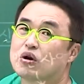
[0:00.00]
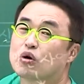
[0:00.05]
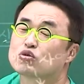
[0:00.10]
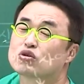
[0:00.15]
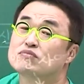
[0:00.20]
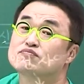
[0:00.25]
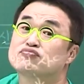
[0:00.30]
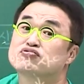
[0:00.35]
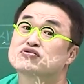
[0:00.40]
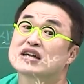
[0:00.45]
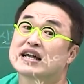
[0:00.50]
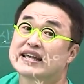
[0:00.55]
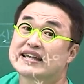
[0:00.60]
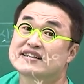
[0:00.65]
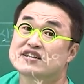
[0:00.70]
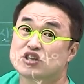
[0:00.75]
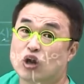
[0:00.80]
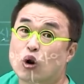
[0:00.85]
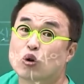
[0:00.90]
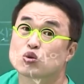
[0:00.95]
영도는 부산에
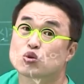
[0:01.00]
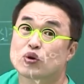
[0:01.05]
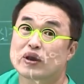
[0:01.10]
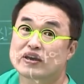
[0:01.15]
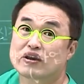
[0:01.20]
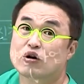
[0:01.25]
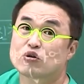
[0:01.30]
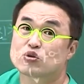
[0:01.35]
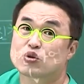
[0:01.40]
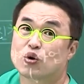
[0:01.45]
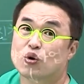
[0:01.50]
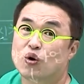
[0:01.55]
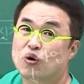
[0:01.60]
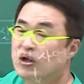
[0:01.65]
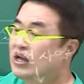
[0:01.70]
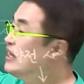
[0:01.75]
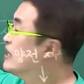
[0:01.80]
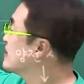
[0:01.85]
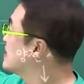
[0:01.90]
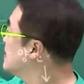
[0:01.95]
있는 영도예요, 영도.
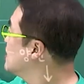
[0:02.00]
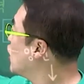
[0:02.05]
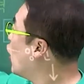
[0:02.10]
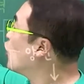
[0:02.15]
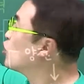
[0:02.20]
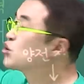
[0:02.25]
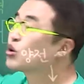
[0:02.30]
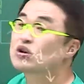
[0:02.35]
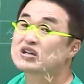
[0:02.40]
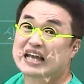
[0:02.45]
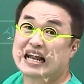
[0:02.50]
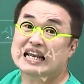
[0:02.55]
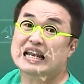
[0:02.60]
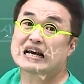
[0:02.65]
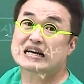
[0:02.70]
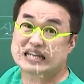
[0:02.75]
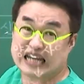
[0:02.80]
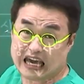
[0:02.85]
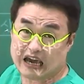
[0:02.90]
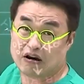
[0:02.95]
그 영도를
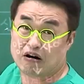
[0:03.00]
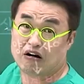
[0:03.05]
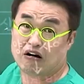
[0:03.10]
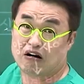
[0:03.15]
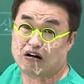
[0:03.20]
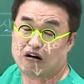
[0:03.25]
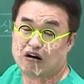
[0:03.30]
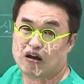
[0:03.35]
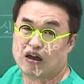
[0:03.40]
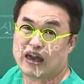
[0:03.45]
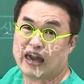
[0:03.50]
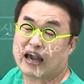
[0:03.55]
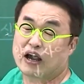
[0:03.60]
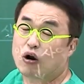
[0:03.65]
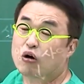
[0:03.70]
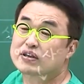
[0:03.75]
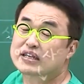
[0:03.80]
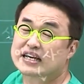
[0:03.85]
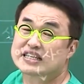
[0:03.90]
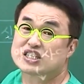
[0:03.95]
달라 그래요. 예,
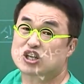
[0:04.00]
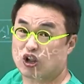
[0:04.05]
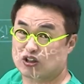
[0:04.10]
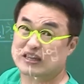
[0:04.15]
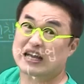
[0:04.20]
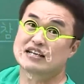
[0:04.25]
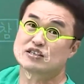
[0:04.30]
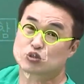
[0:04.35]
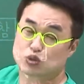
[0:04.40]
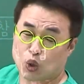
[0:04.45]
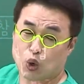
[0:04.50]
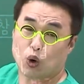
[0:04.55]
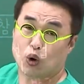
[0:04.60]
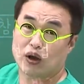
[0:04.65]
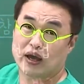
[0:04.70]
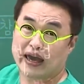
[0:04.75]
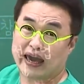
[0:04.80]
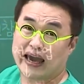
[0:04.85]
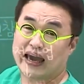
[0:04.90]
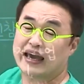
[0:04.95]
거기다
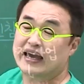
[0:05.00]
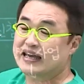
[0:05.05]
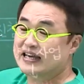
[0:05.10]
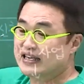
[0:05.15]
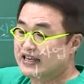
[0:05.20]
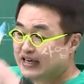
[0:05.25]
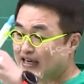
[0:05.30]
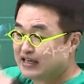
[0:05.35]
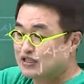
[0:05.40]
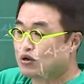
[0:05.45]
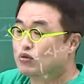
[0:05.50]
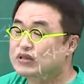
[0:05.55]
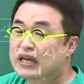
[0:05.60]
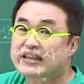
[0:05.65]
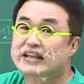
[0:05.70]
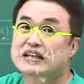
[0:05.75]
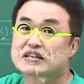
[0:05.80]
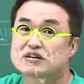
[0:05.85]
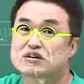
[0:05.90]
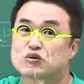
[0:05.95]
저탄소, 예, 이
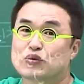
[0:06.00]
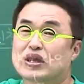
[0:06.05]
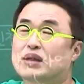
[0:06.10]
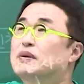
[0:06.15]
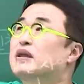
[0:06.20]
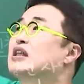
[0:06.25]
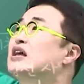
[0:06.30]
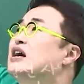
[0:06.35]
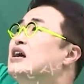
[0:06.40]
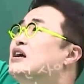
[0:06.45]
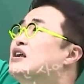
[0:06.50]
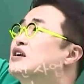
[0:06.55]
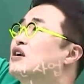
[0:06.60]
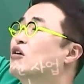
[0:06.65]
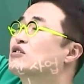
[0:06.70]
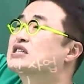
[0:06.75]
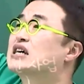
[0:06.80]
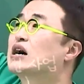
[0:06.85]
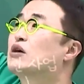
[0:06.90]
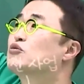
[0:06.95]
석탄 같은 걸. 왜냐면
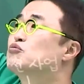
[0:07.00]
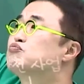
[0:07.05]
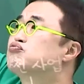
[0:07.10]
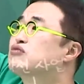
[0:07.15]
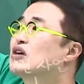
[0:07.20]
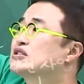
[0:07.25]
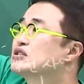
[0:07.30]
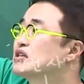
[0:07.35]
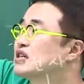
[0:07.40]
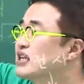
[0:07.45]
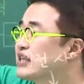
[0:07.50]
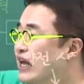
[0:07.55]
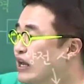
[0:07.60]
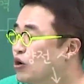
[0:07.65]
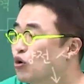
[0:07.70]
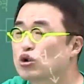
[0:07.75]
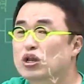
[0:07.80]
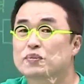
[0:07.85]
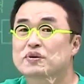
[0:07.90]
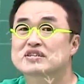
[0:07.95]
러시아가 북에서 이렇게
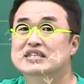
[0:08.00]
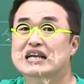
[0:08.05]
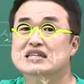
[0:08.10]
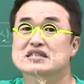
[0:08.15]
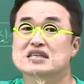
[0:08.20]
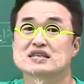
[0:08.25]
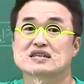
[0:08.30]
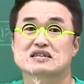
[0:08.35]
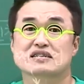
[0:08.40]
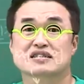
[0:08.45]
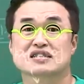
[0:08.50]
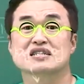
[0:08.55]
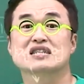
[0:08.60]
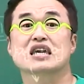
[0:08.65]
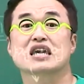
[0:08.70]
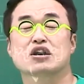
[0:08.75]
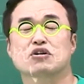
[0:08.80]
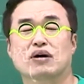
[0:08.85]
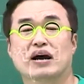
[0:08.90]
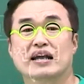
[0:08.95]
내려오려면 그 당시 그
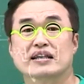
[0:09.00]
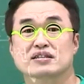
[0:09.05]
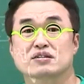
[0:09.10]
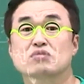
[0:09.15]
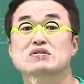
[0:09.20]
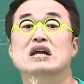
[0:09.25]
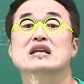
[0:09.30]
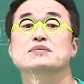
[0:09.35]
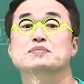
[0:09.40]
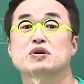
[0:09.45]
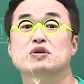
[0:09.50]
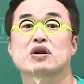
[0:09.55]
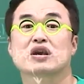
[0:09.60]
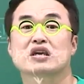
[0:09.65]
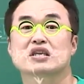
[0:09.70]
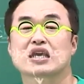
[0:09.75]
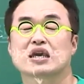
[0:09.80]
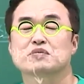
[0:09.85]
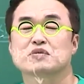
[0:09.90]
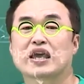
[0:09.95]
증기기관, 석탄이
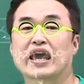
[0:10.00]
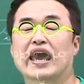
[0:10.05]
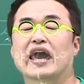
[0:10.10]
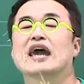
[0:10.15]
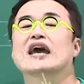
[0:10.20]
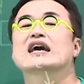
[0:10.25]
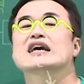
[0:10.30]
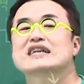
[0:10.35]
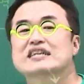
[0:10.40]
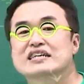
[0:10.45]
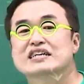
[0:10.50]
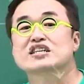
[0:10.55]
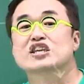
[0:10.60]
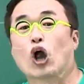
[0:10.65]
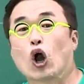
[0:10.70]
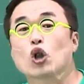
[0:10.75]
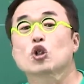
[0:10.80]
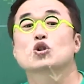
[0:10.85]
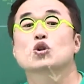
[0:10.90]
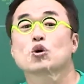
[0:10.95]
필요했기 때문에 그
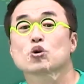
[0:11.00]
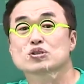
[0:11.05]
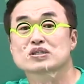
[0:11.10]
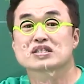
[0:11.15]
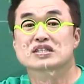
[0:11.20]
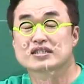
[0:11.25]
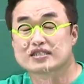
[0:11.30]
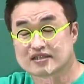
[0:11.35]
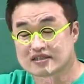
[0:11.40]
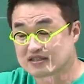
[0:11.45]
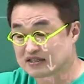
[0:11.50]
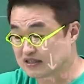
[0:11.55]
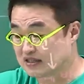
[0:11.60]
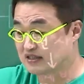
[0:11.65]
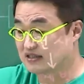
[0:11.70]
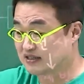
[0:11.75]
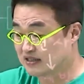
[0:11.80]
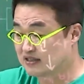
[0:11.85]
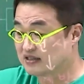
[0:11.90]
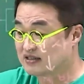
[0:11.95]
연료를
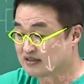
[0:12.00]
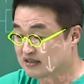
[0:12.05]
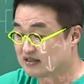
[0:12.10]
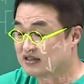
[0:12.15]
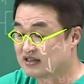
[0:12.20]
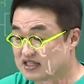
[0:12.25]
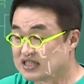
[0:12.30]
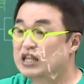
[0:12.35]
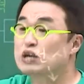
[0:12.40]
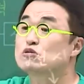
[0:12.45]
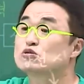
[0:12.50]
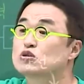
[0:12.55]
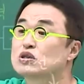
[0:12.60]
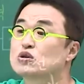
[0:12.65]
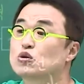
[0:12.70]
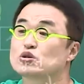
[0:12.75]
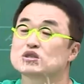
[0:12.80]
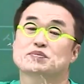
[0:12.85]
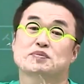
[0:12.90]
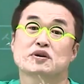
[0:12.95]
채울 수
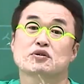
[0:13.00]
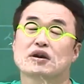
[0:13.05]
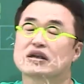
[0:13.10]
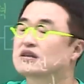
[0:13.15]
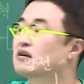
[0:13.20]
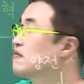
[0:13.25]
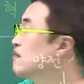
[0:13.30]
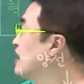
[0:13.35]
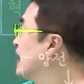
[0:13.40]
있는 곳이 필요했던